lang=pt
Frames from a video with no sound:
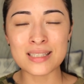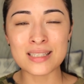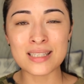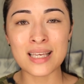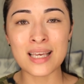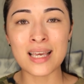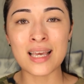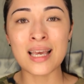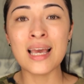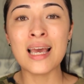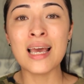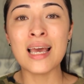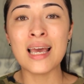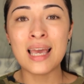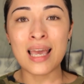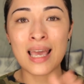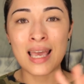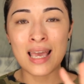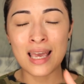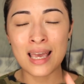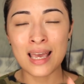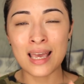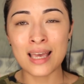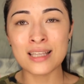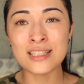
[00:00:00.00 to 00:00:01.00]
ser
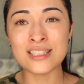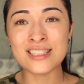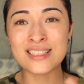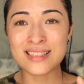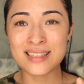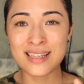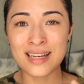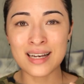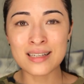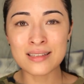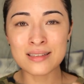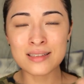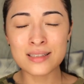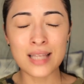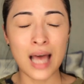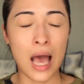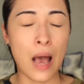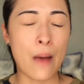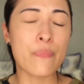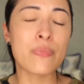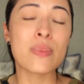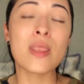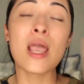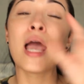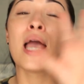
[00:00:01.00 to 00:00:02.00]
é, descansar.